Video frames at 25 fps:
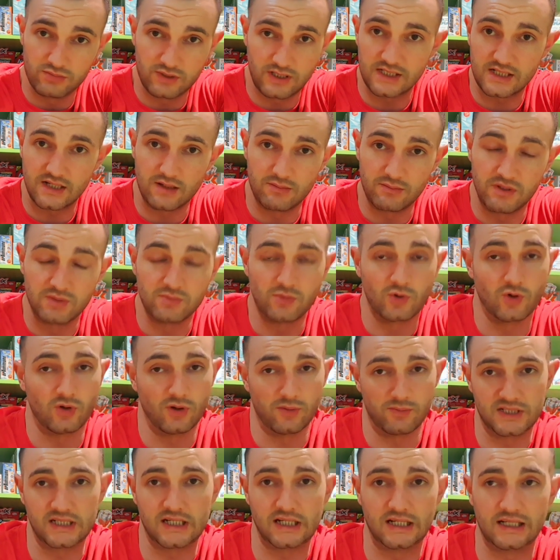que es el mismo, lo que
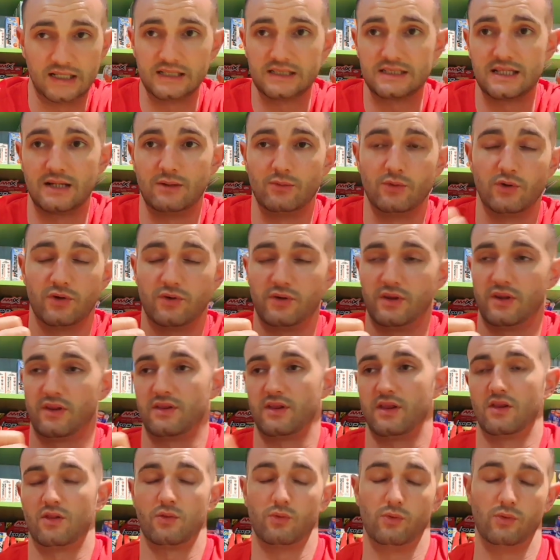pasa que aquí está bueno y en
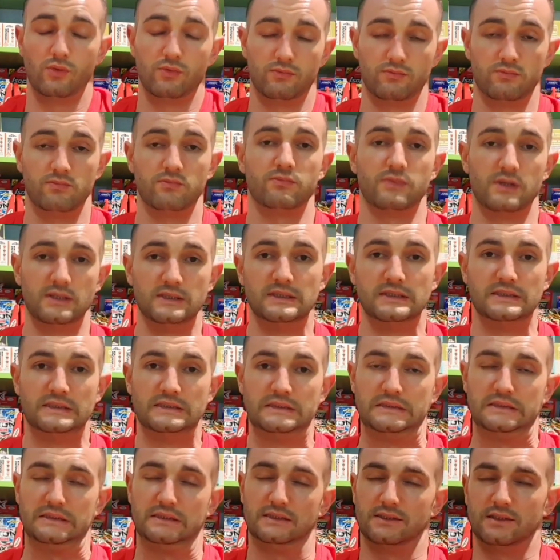zenzun
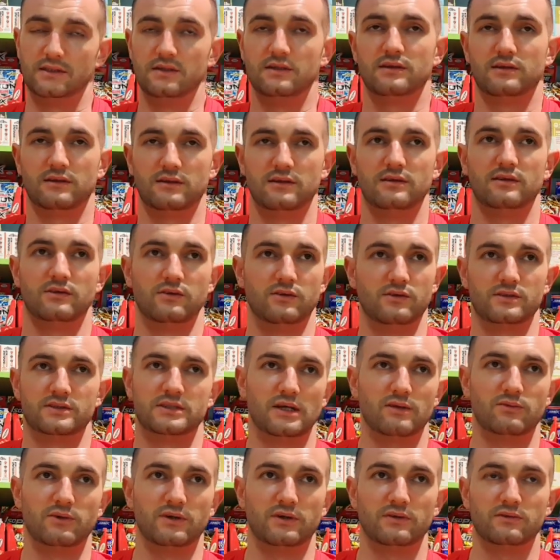no está
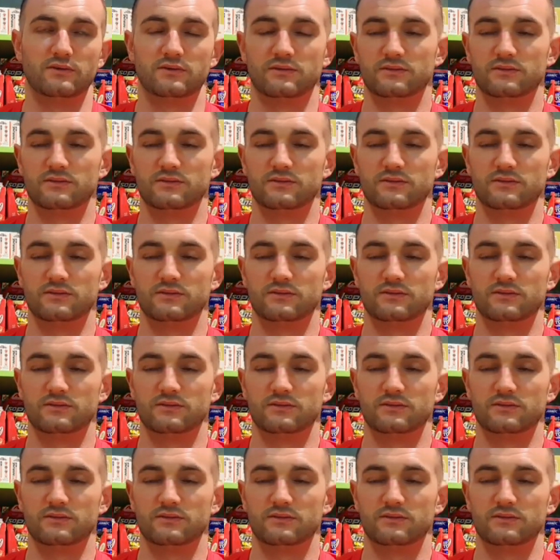bueno.